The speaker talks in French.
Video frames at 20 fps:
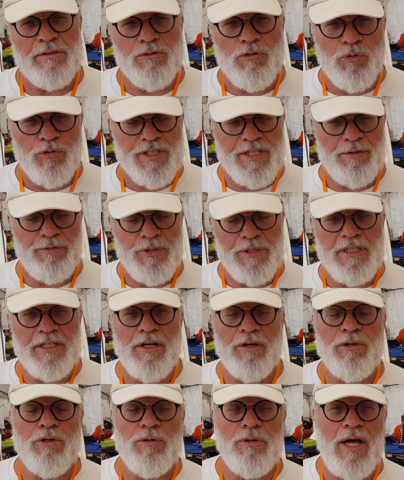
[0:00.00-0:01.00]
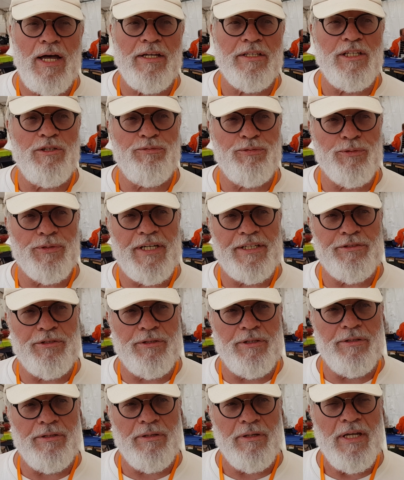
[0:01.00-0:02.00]
Donc ça veut dire qu'un des
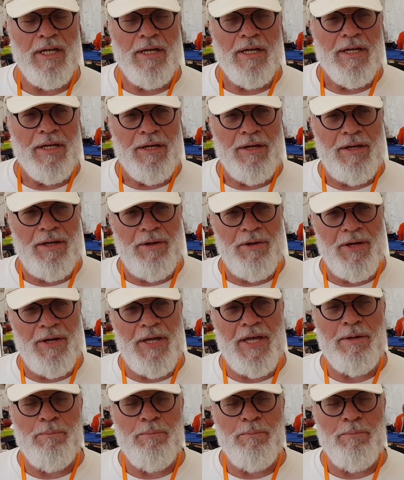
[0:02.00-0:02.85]
fondateurs euh,